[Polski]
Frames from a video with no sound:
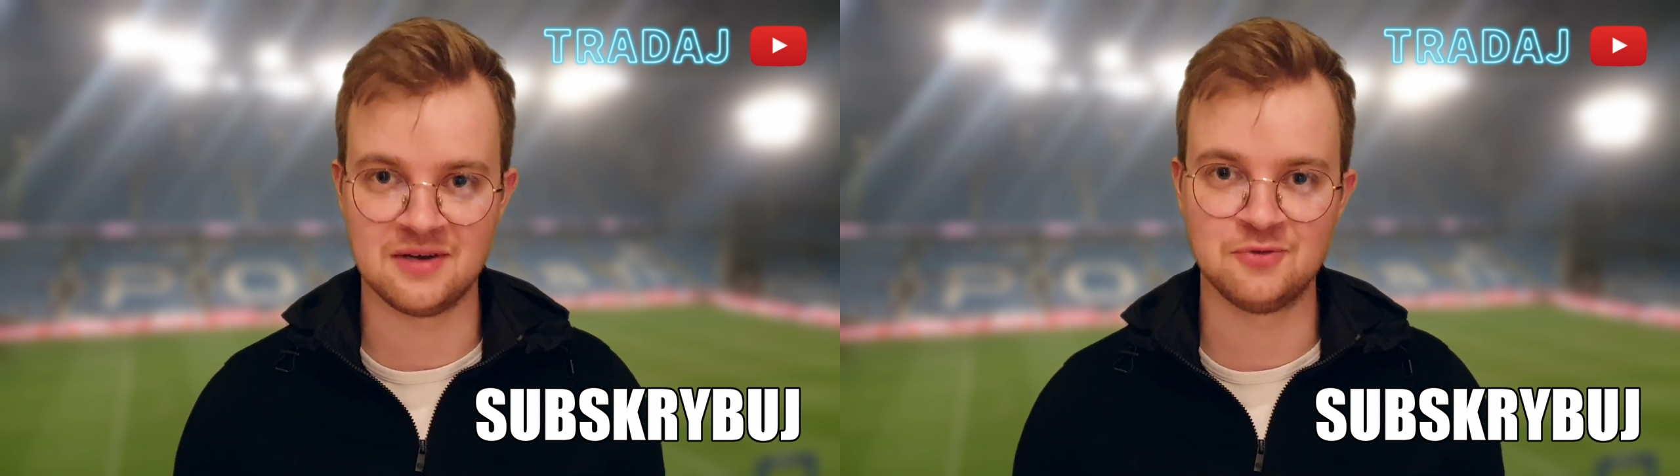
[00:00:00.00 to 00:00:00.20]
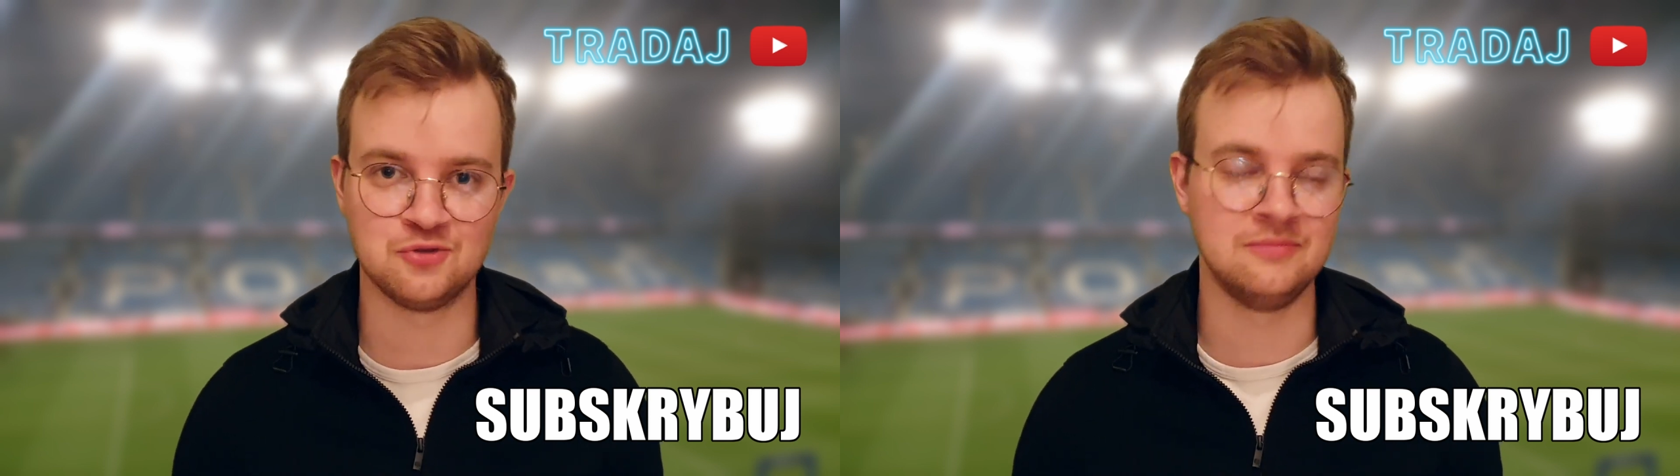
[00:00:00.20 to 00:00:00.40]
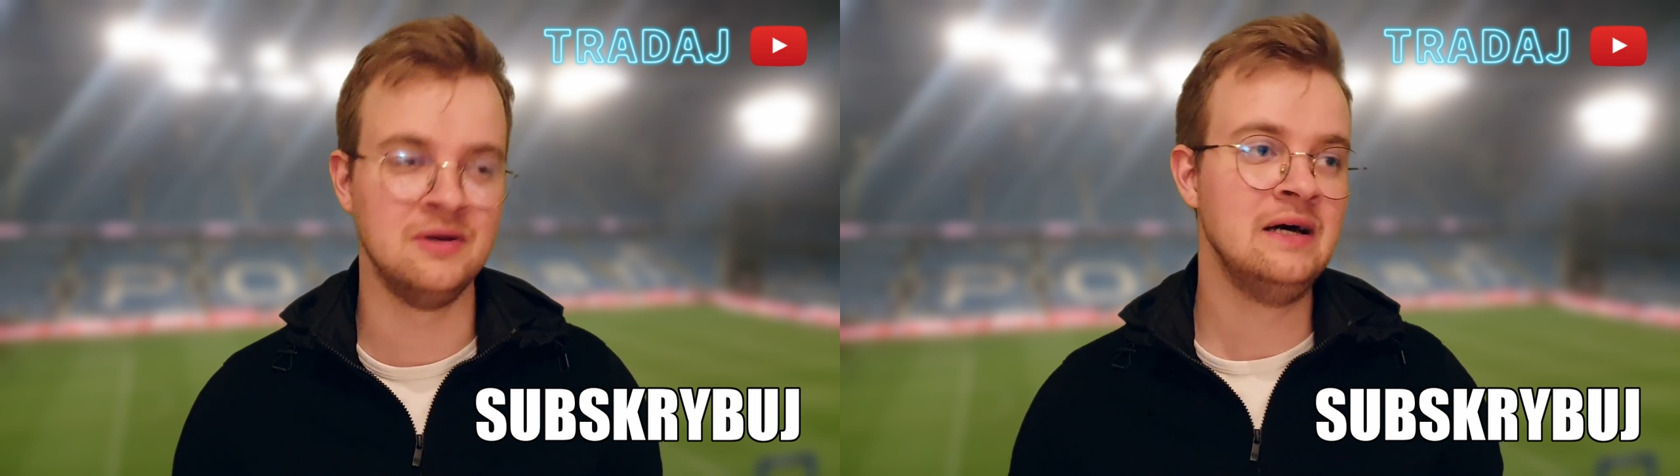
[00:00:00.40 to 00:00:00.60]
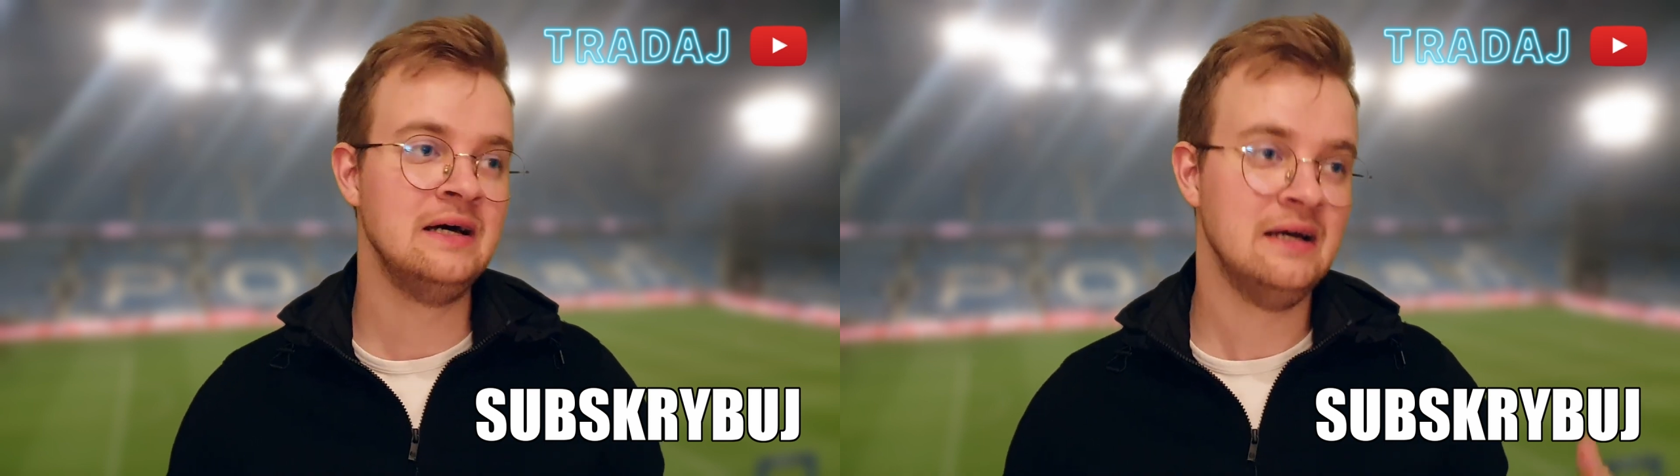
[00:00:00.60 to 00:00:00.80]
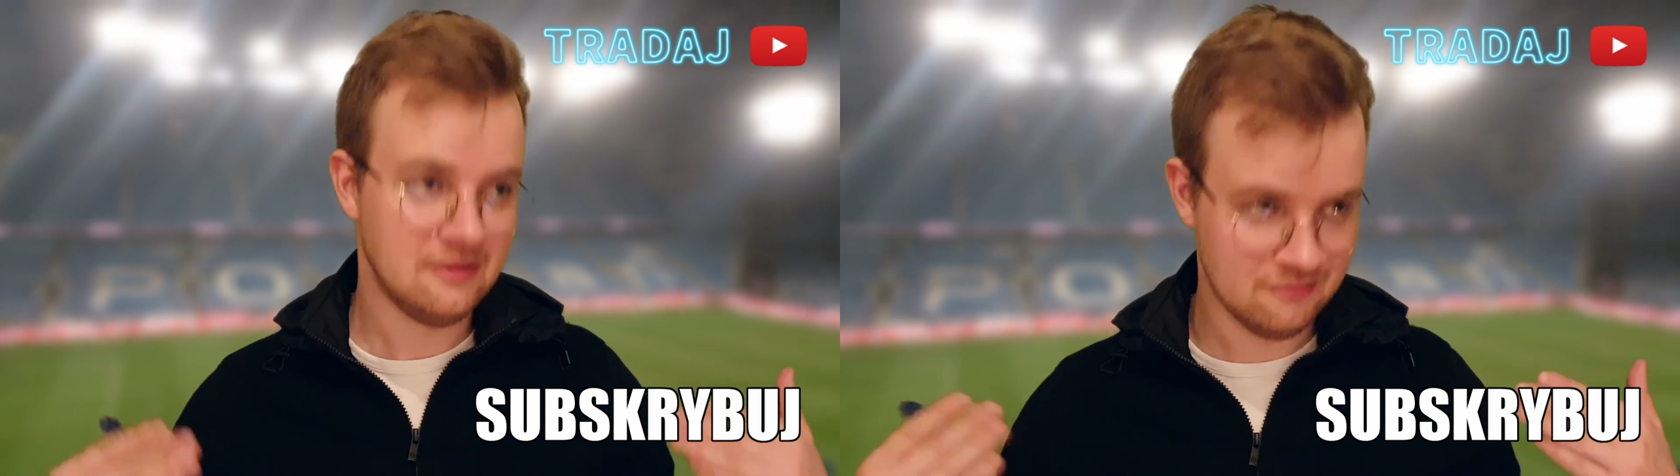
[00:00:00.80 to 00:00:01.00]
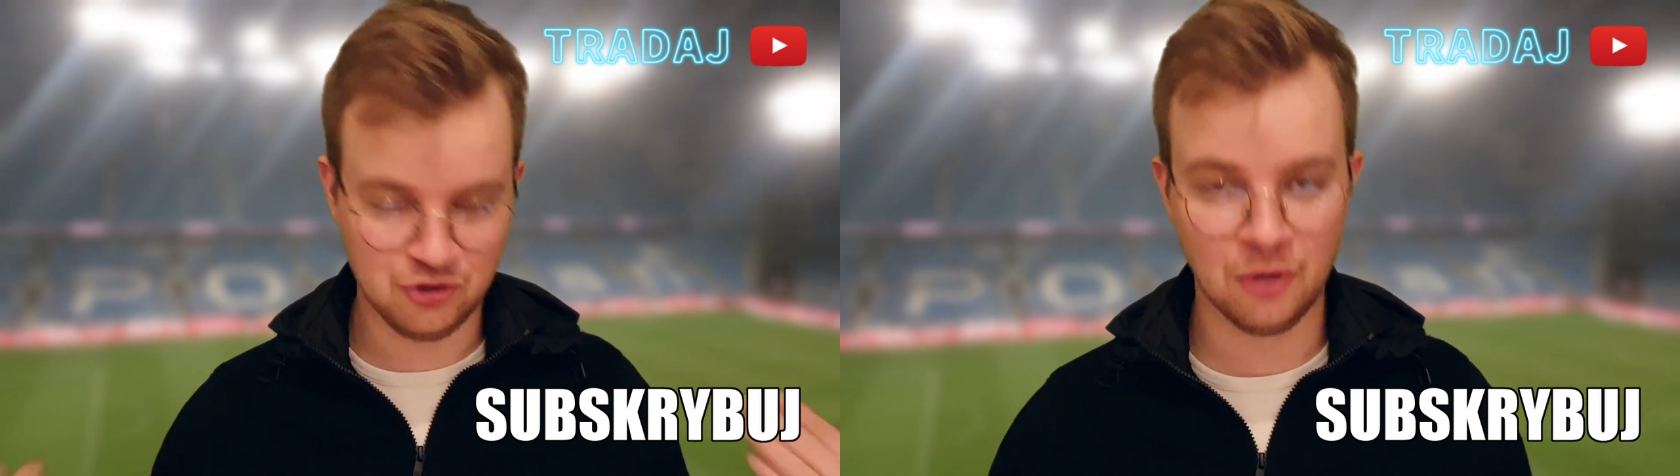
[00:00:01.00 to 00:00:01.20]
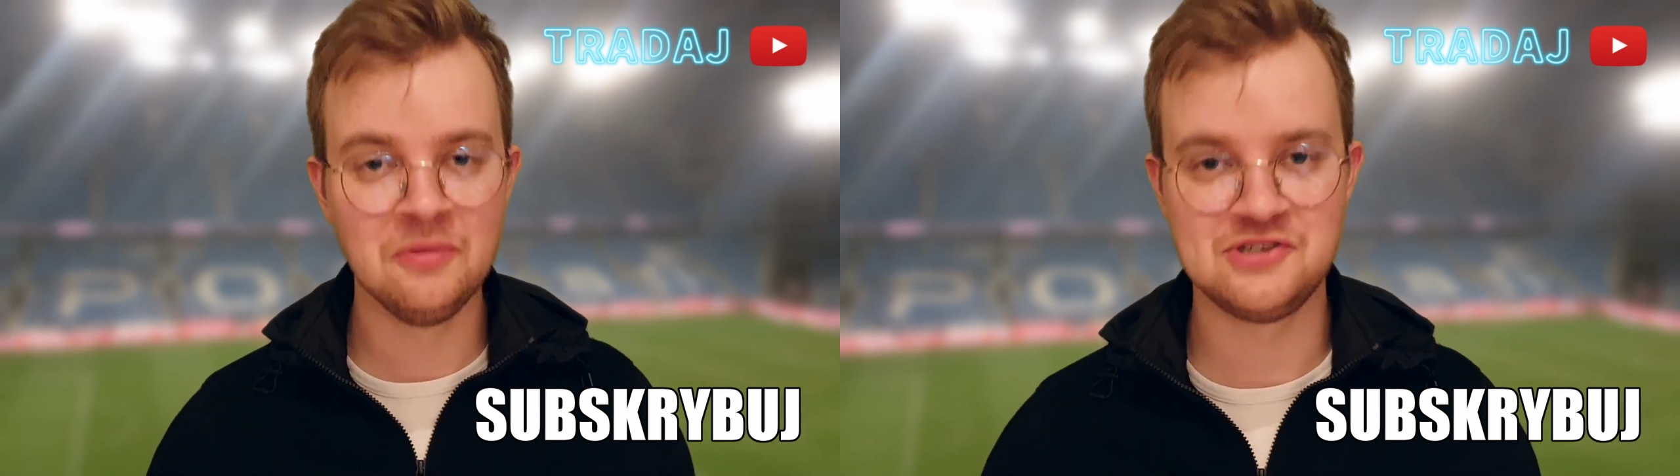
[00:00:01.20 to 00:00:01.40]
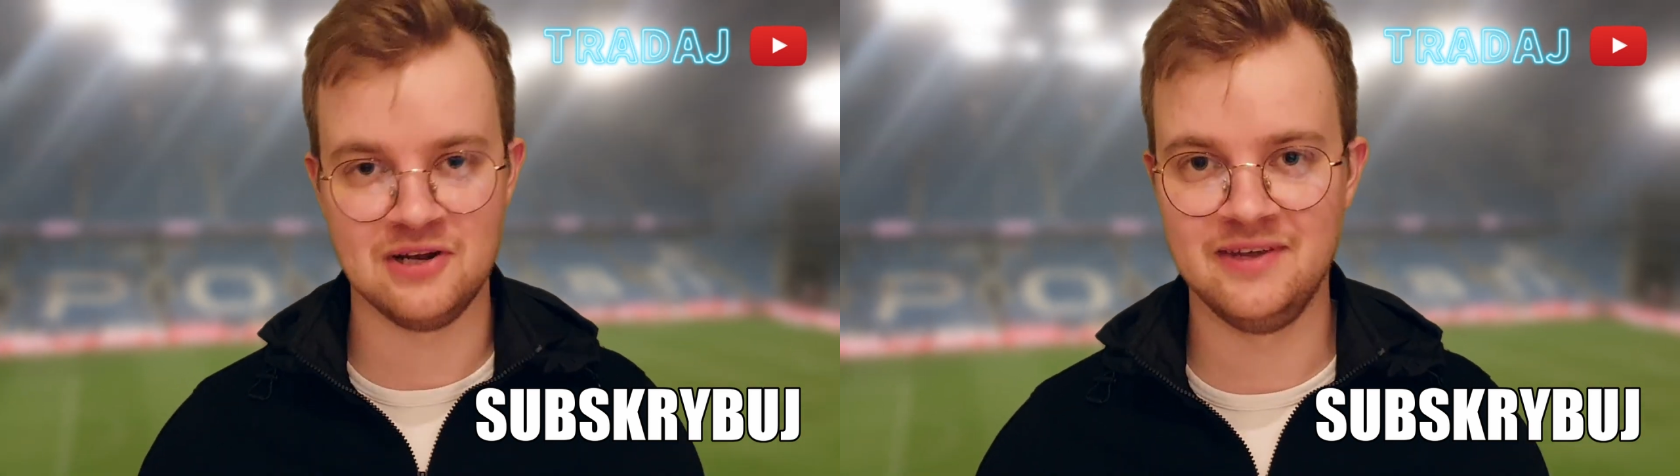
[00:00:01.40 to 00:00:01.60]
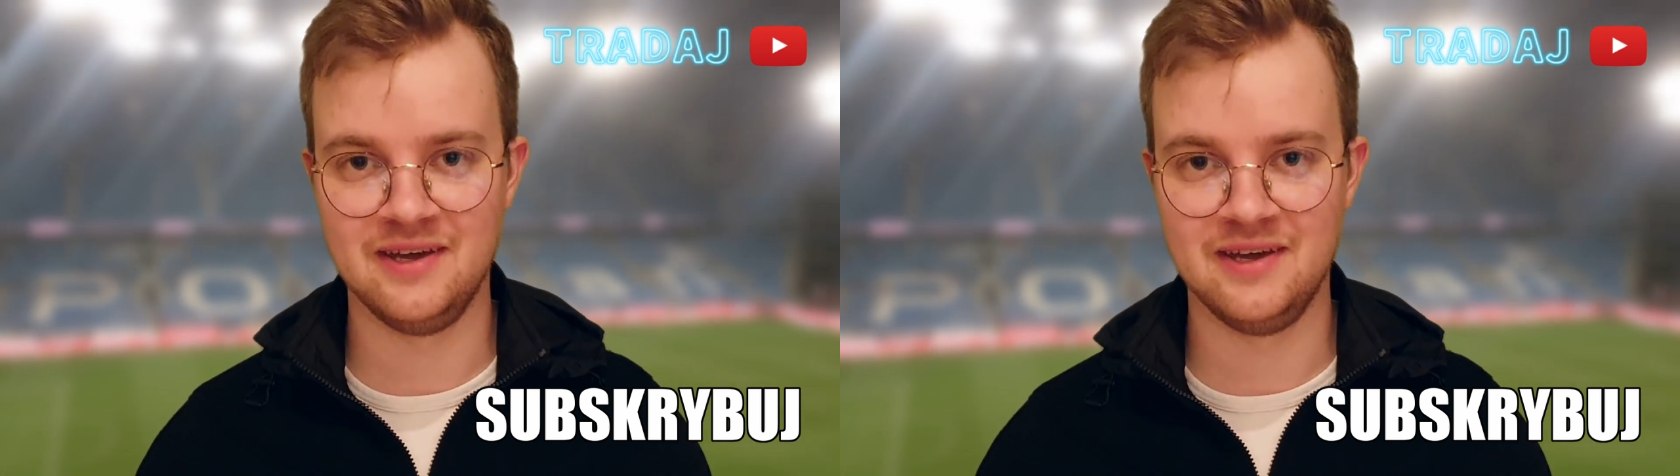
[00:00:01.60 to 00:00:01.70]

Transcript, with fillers: którym domyślnie